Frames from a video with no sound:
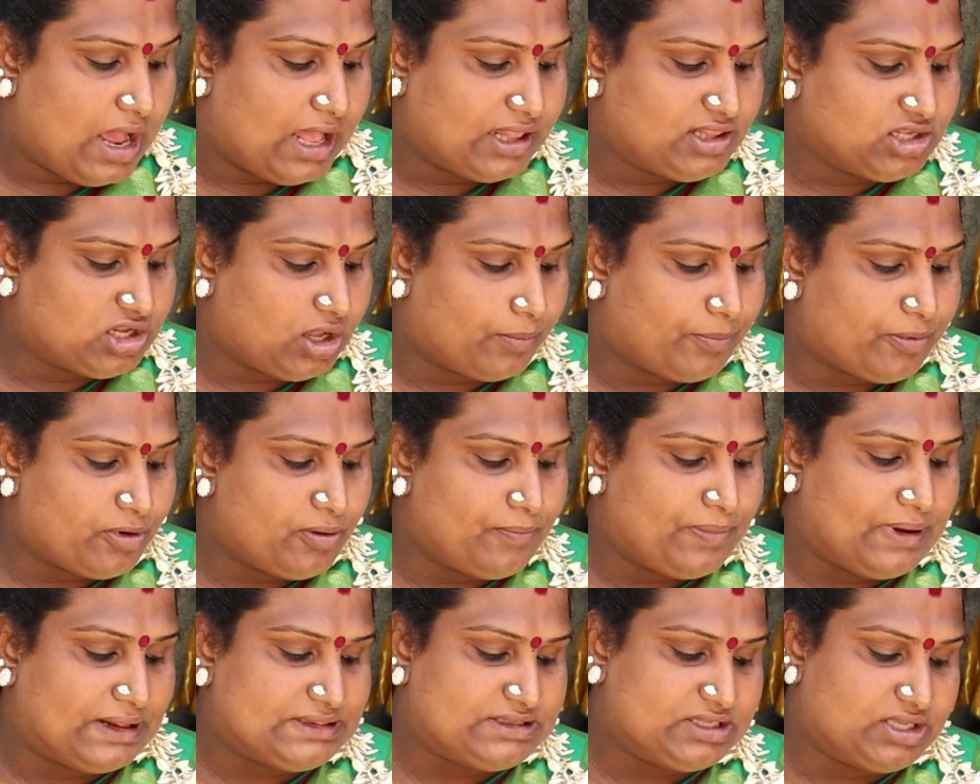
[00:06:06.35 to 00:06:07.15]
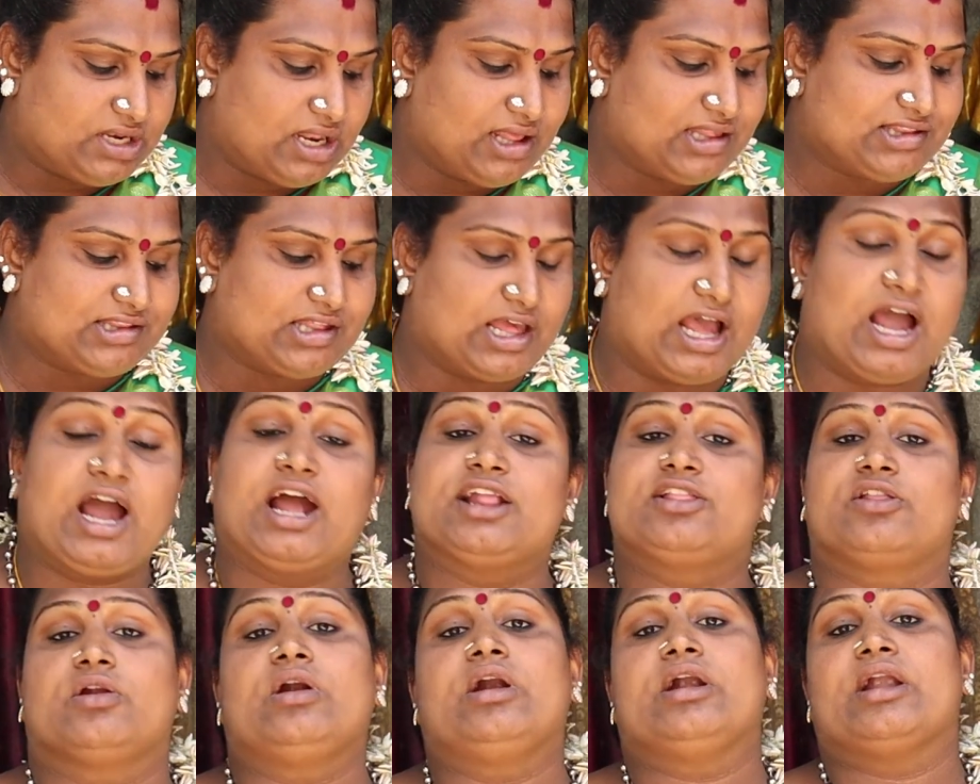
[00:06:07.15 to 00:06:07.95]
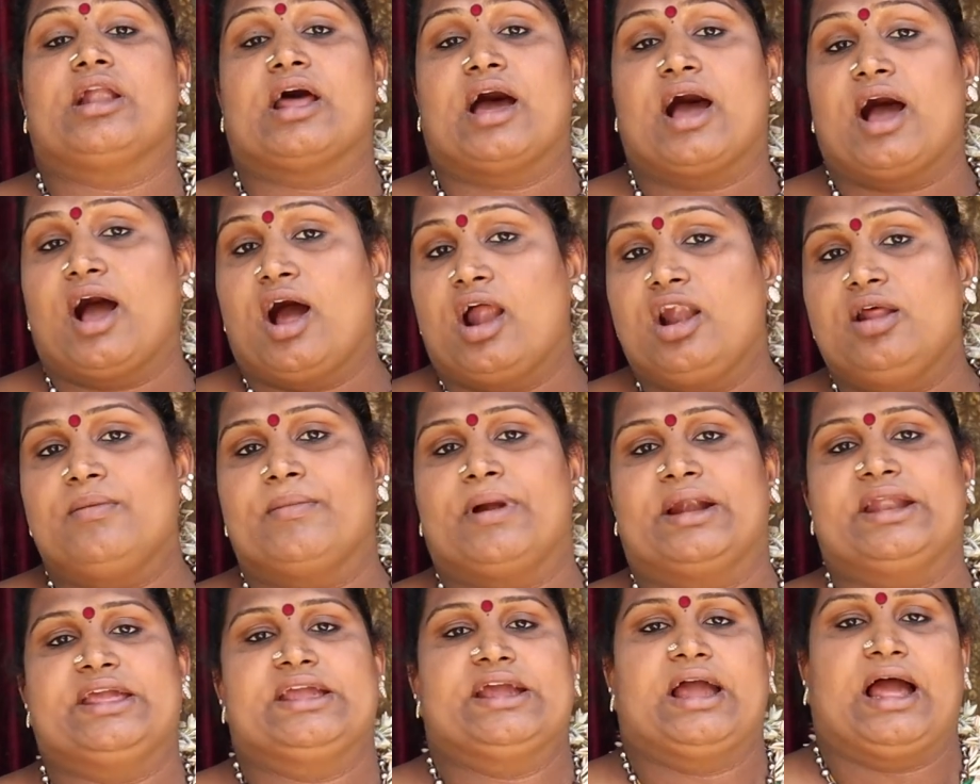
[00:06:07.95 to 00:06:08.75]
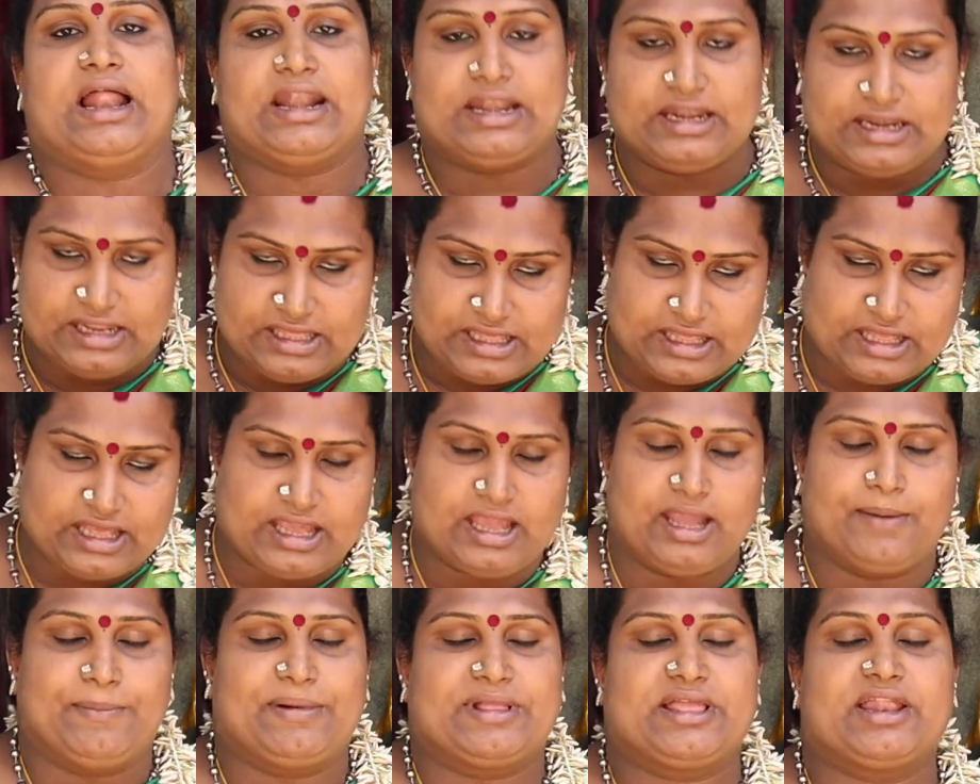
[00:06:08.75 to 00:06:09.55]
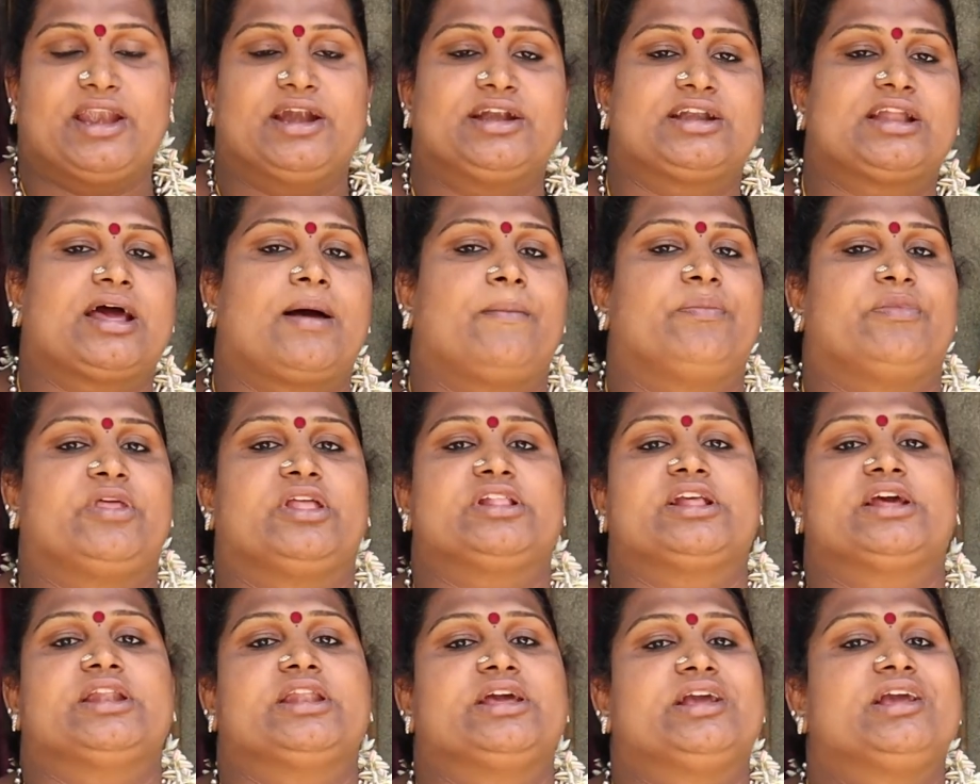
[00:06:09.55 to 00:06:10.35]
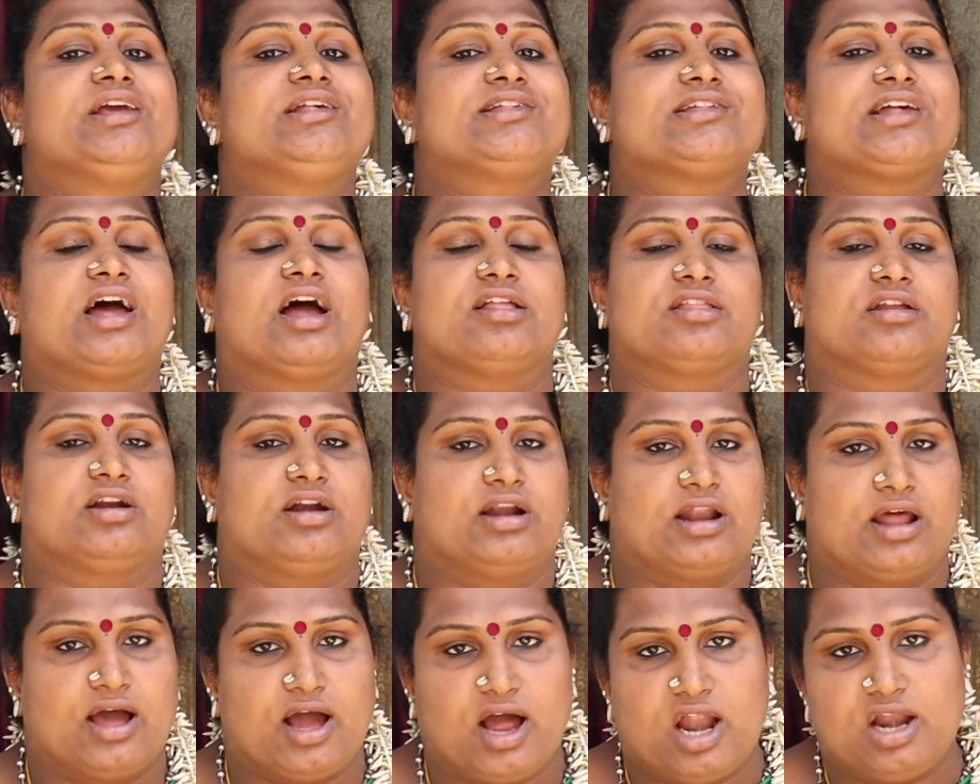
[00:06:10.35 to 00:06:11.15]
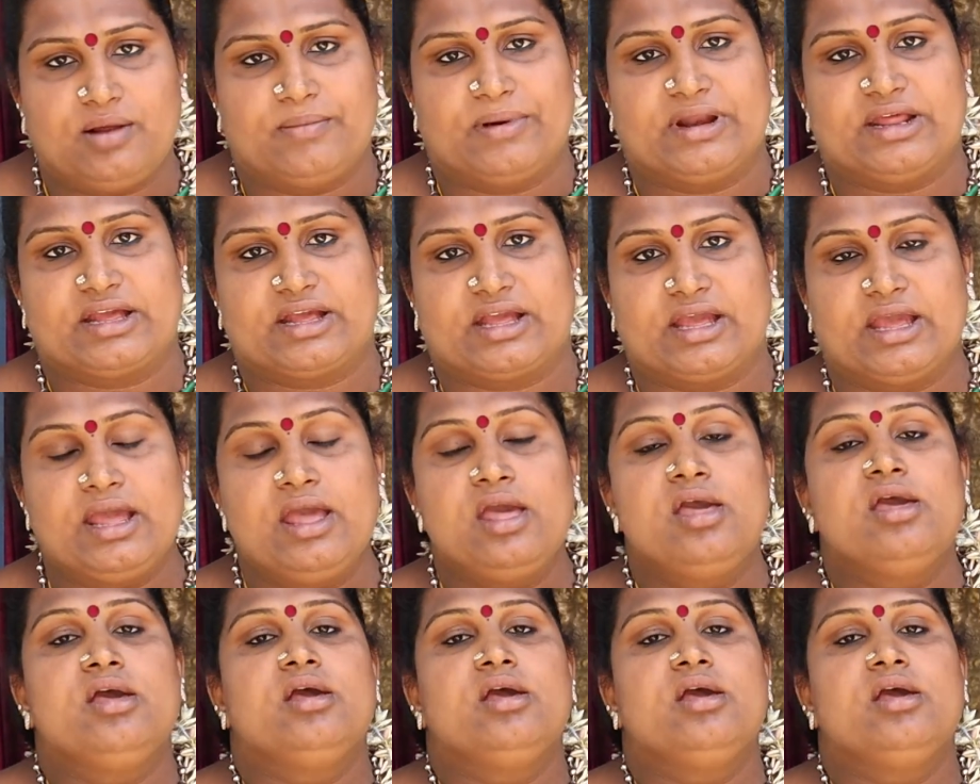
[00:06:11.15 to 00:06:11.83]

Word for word: அதுக்கப்புறம் பார்த்தீங்கன்னா சாயந்தரம் நாலு மணி அன்னிக்கே பதினெட்டு எட்டாம் தேதி அன்னைக்கு சாயந்தரம் நாலு மணிக்கு